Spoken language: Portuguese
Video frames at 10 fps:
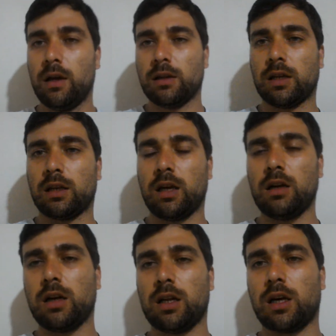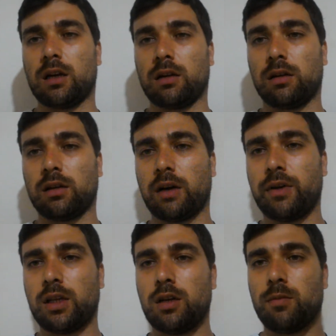Tá tendo, galera.
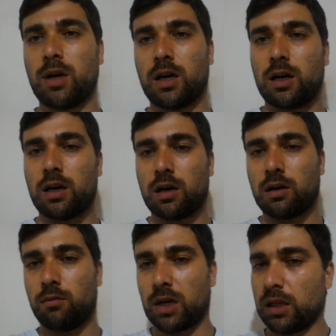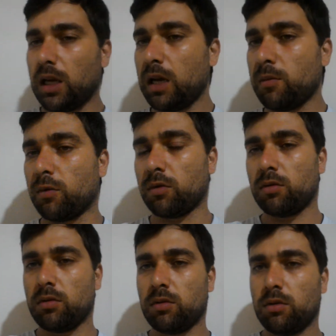Tava tendo uma, uma demo.
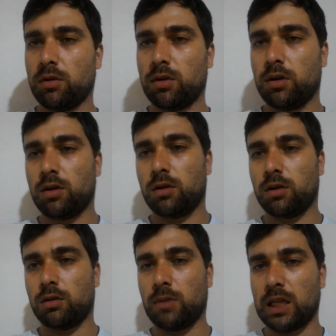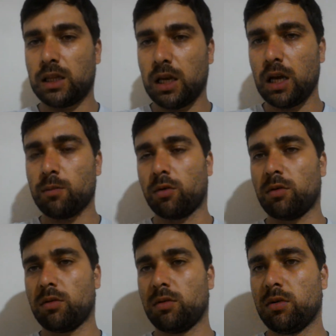Uma demo
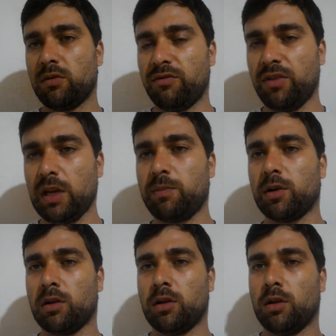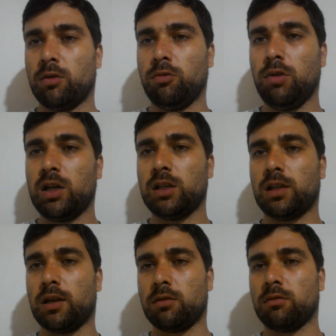VIP do
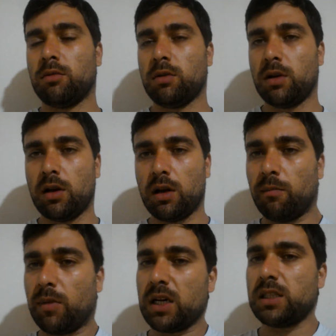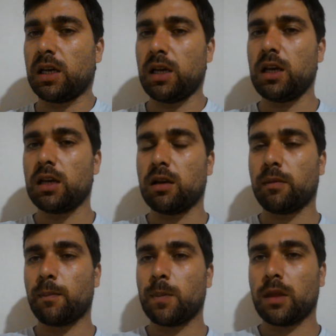Anthem. Mas daí
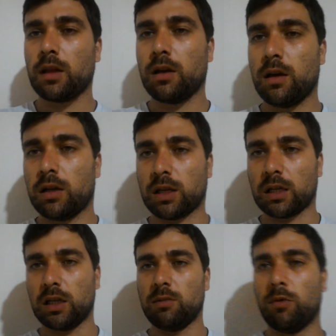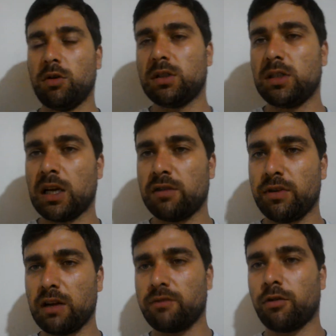tá dando um monte de
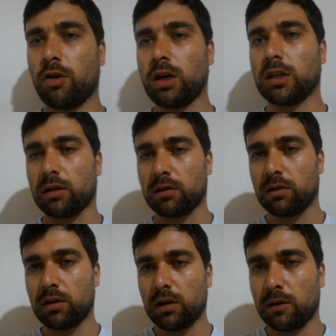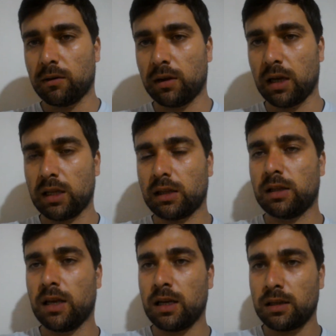reviravolta
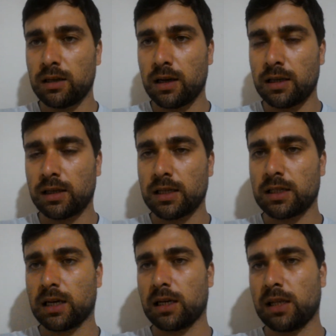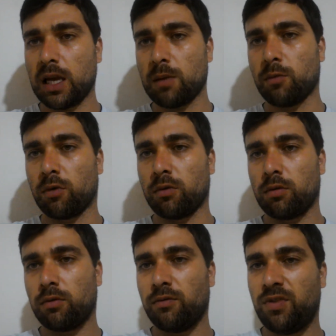entre, entre essa demo
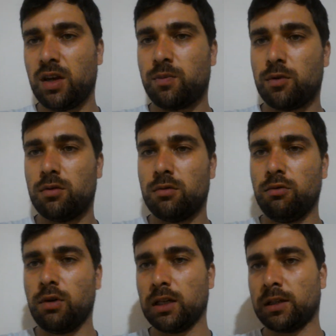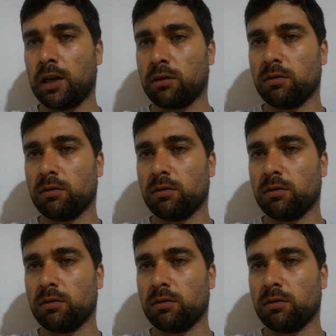VIP do Anthem.